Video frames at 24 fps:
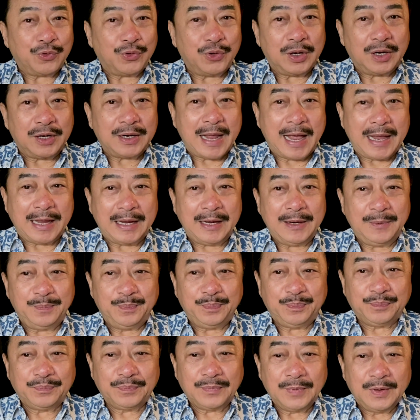chuyện này
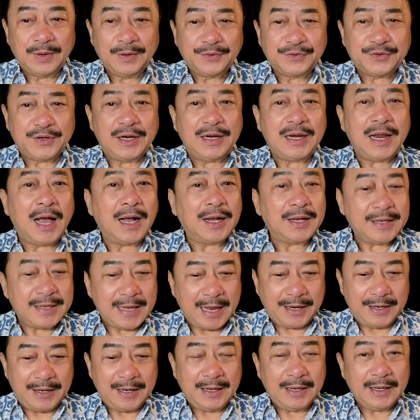xin là ẩn
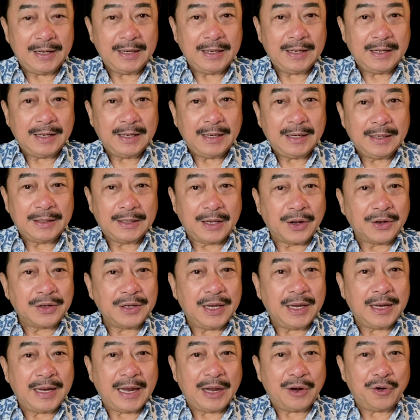danh đó. Tự
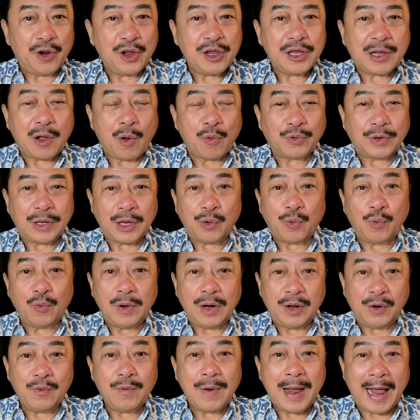nhiên nghe nói câu chuyện của
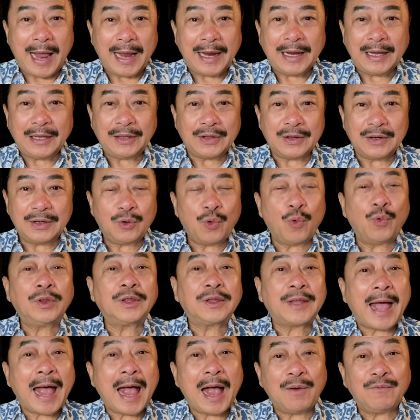Liễu Hải cái tưởng của anh
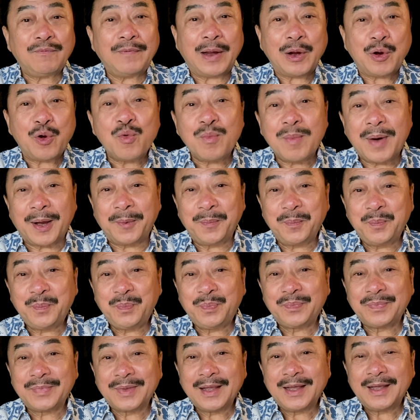ta không phải của mình.
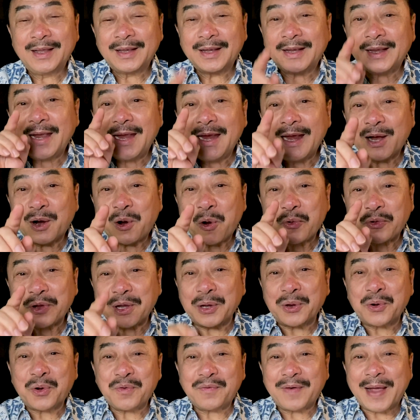Nghe câu
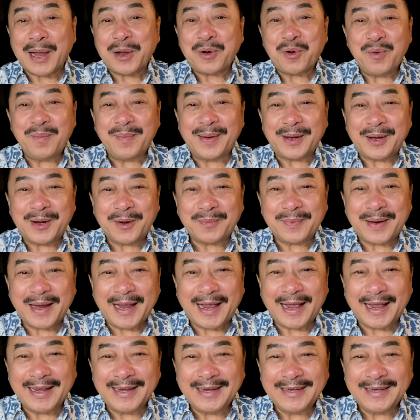chuyện có phải của mình không nghe?